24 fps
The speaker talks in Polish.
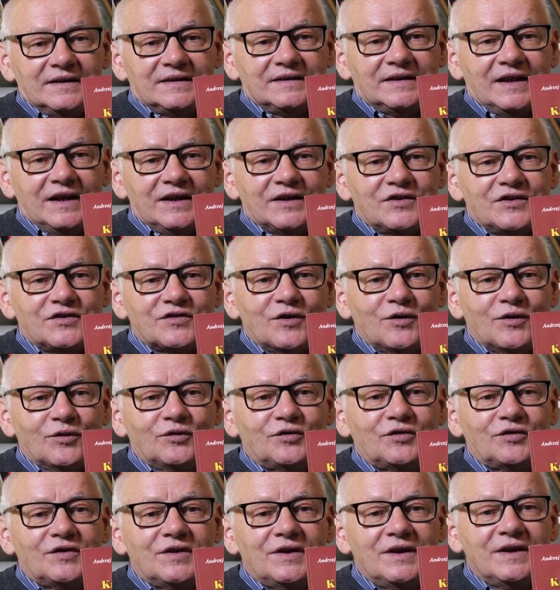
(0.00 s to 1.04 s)
e, tej
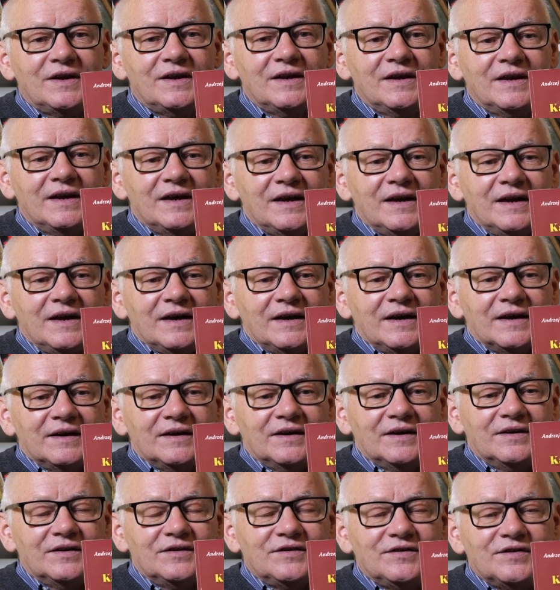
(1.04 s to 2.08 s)
książki,
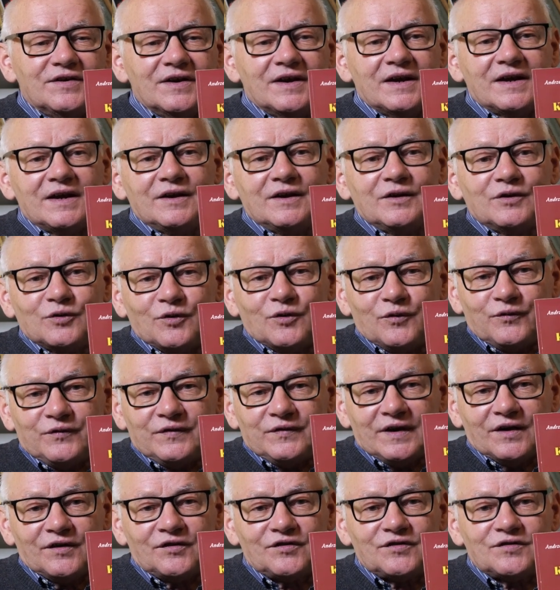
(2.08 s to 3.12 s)
gdzie
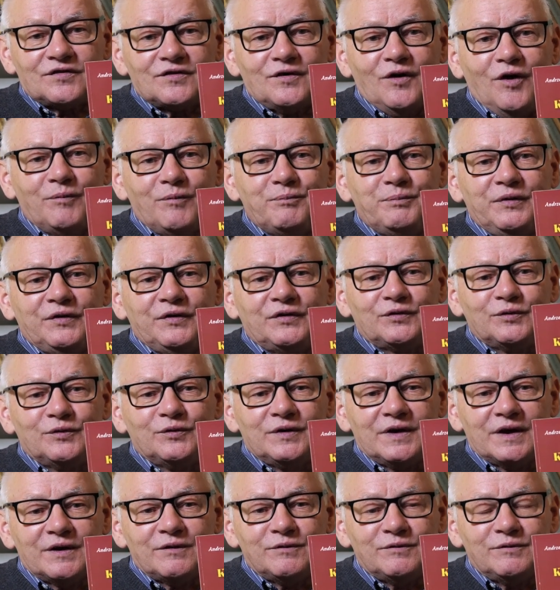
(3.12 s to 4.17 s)
również
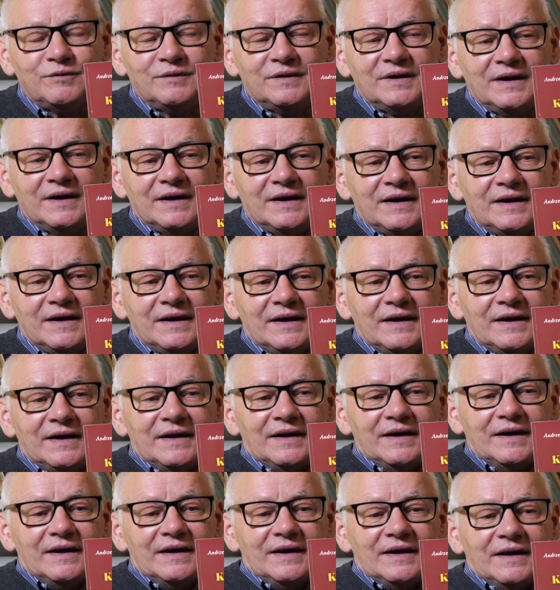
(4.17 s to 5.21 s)
opisuję
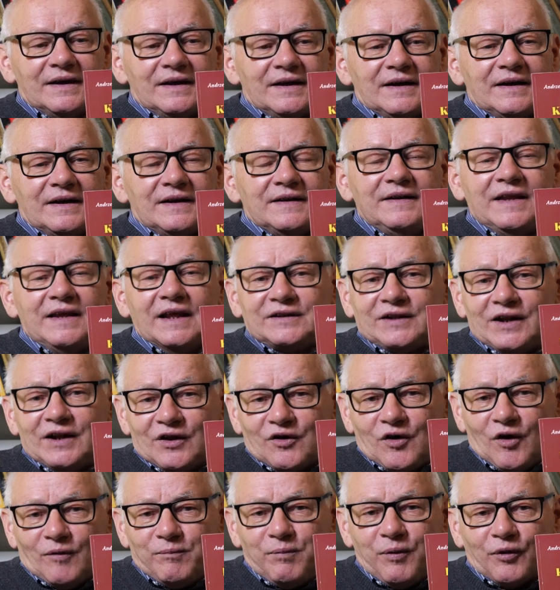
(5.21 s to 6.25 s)
nie
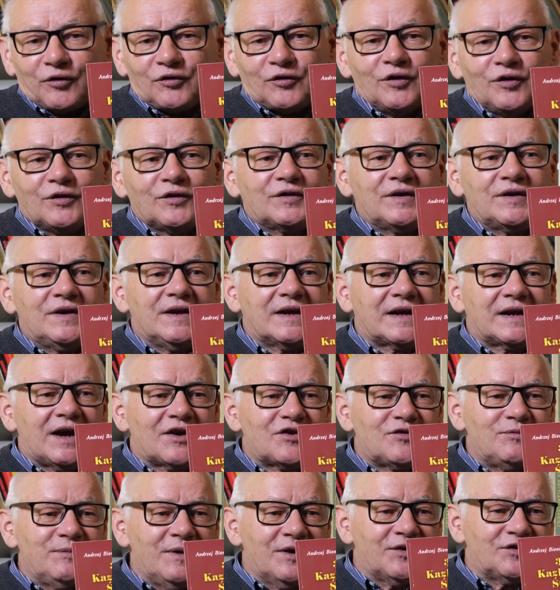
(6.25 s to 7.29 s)
tylko początki
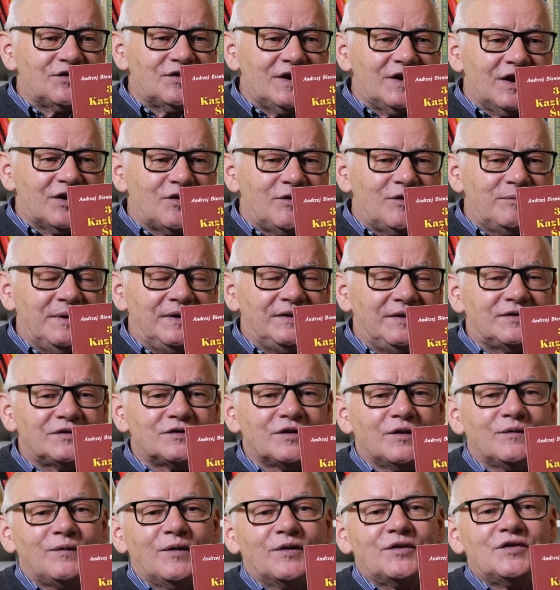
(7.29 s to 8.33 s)
Kaźmierzy jako
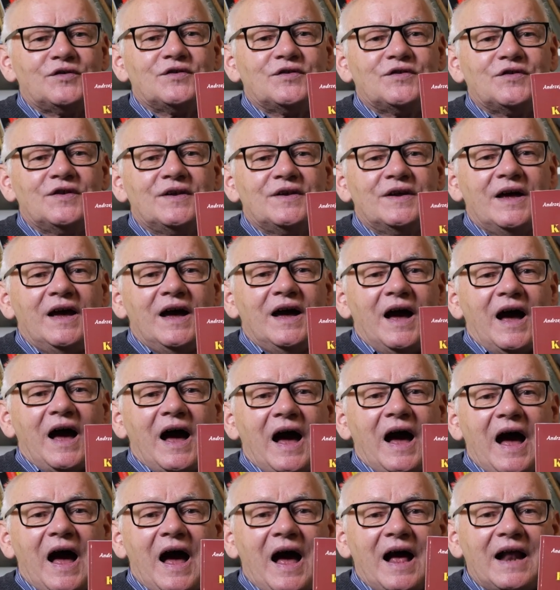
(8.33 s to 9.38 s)
miejscowości,
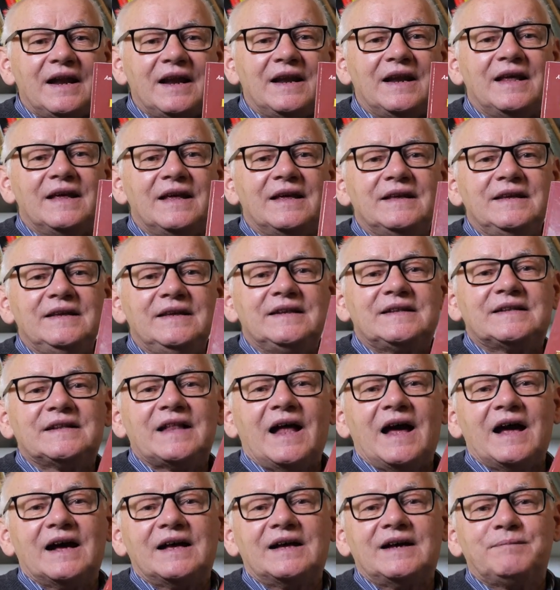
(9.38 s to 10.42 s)
ale i
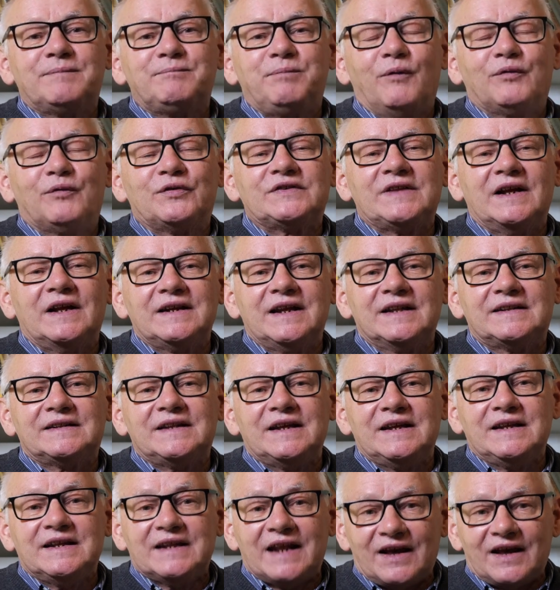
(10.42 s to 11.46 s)
tak powstanie
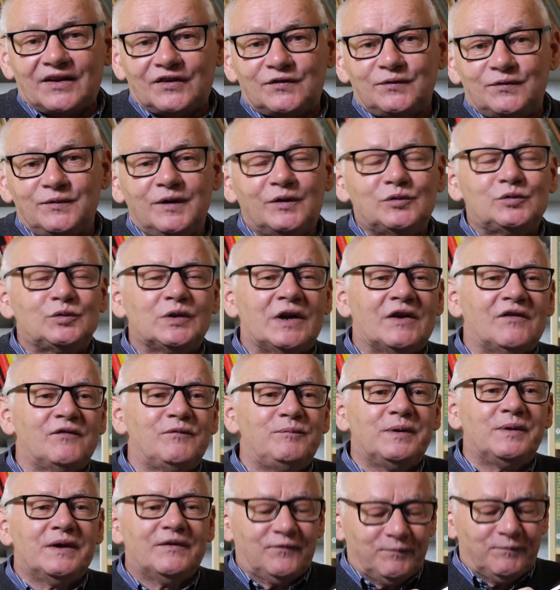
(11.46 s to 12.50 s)
tej nazwy, która
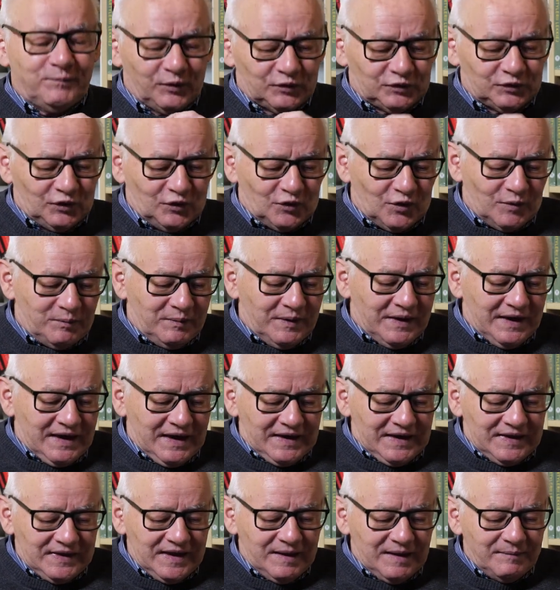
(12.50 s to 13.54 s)
wbrew pozorom
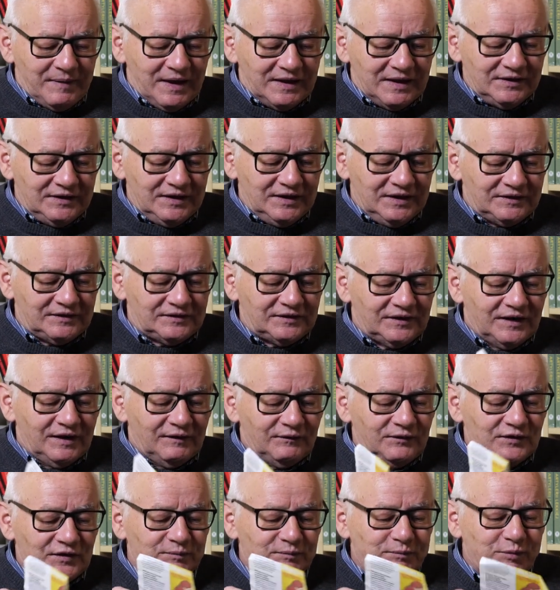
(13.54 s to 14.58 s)
nie ma nic
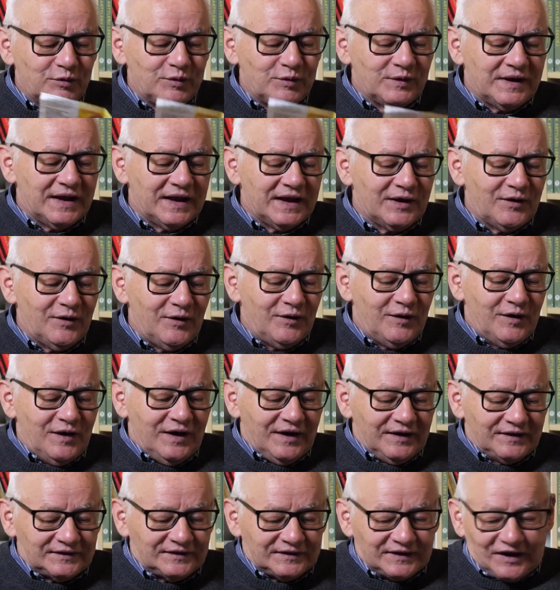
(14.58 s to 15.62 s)
wspólnego
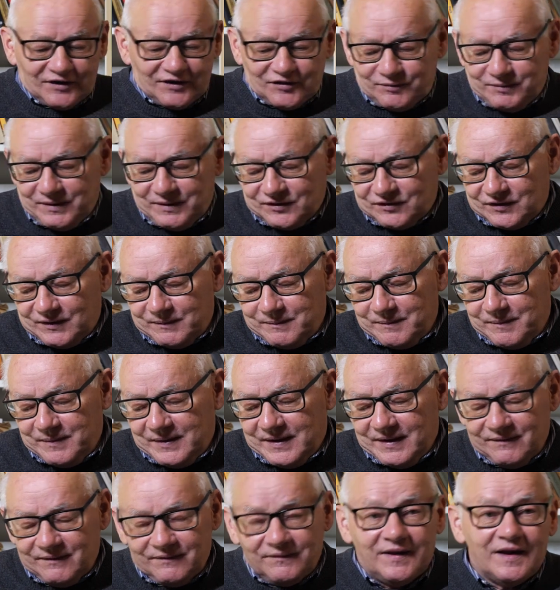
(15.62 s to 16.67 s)
z Kaźmierzem
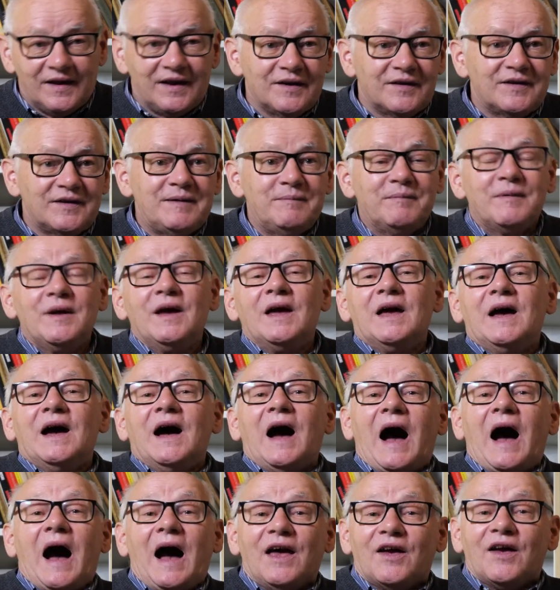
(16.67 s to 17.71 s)
Wielkim.
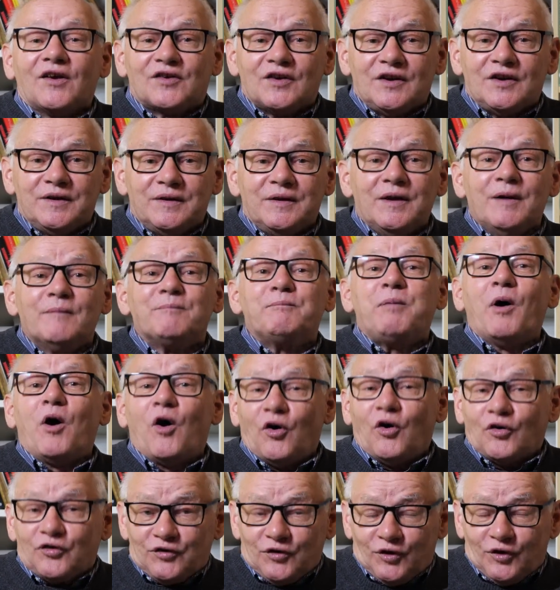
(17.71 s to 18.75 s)
A jeżeli
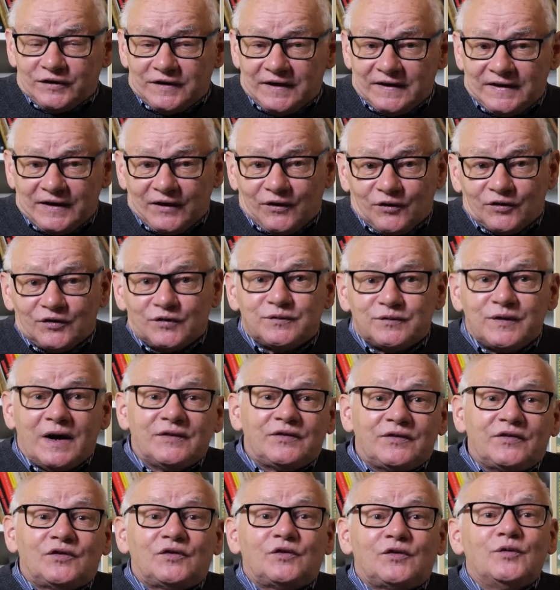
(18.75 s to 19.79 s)
pochodzi od jednego z
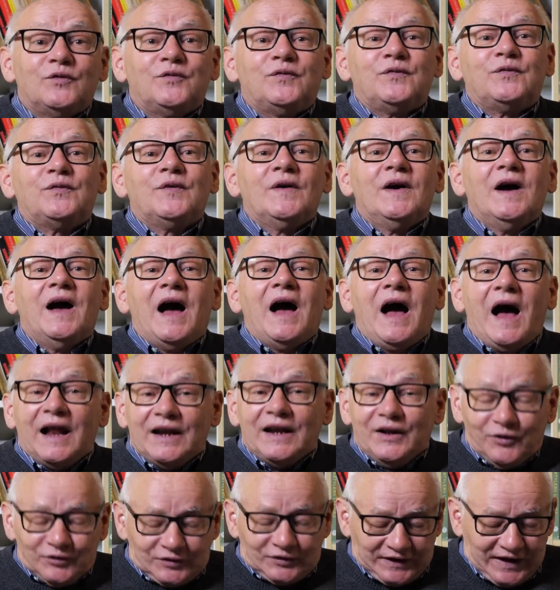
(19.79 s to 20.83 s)
władców,
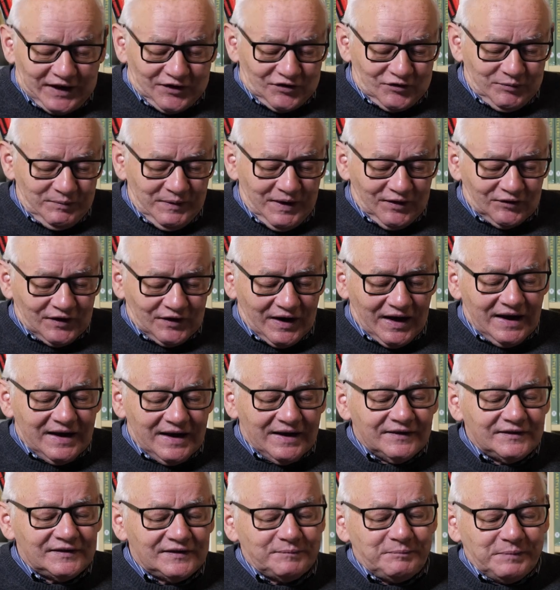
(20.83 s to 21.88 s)
ale od Kaźmierza
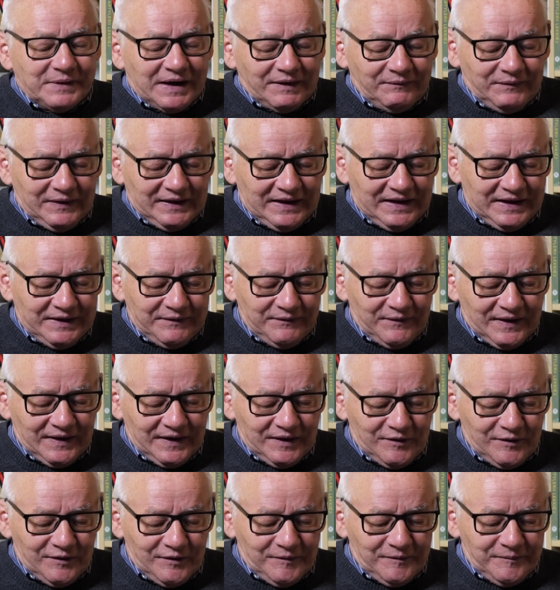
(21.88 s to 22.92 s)

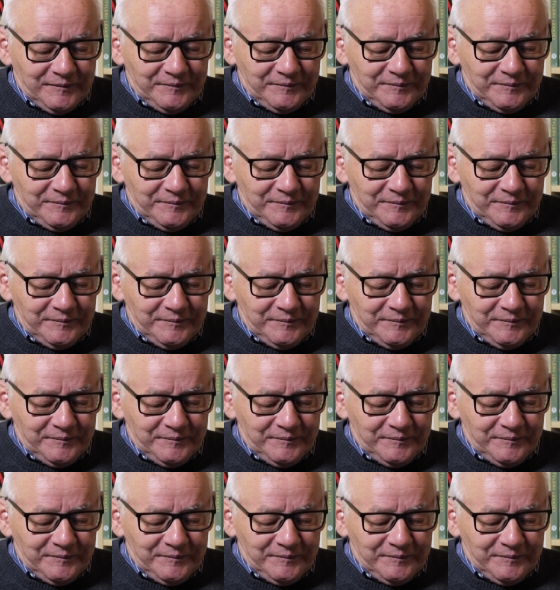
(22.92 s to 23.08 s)
Sprawiedliwego.